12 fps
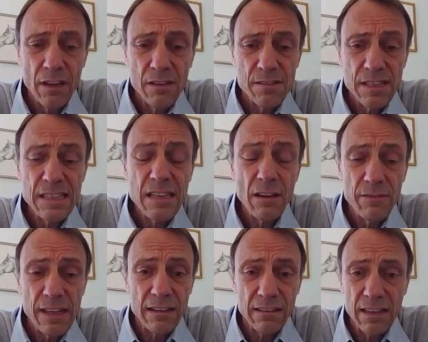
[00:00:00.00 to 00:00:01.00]
sicher
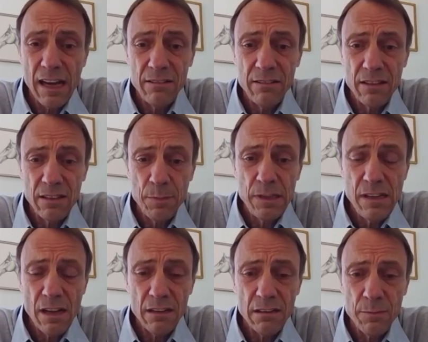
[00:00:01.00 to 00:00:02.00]
werden kann, ich bin
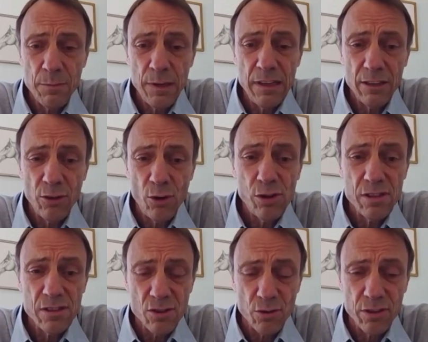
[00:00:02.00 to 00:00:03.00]
ja, ich bin ja doch
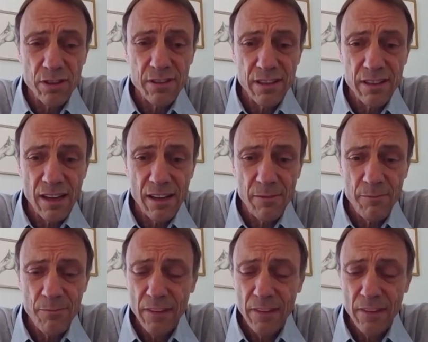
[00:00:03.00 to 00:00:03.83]
gesund, ja.